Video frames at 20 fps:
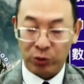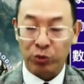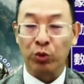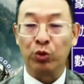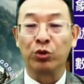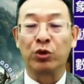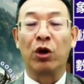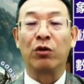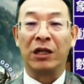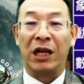
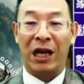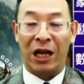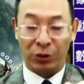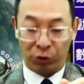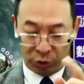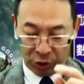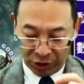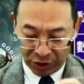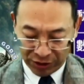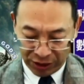主动的来
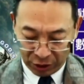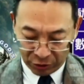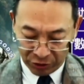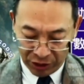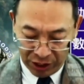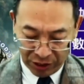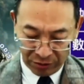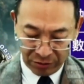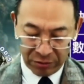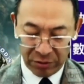寻找
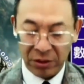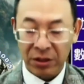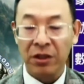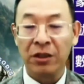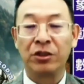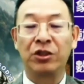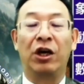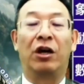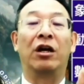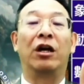人，
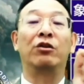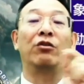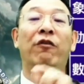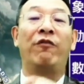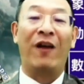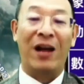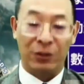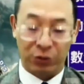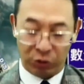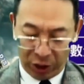叫人去
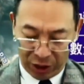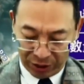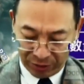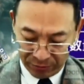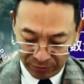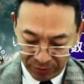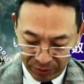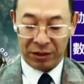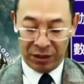犯罪。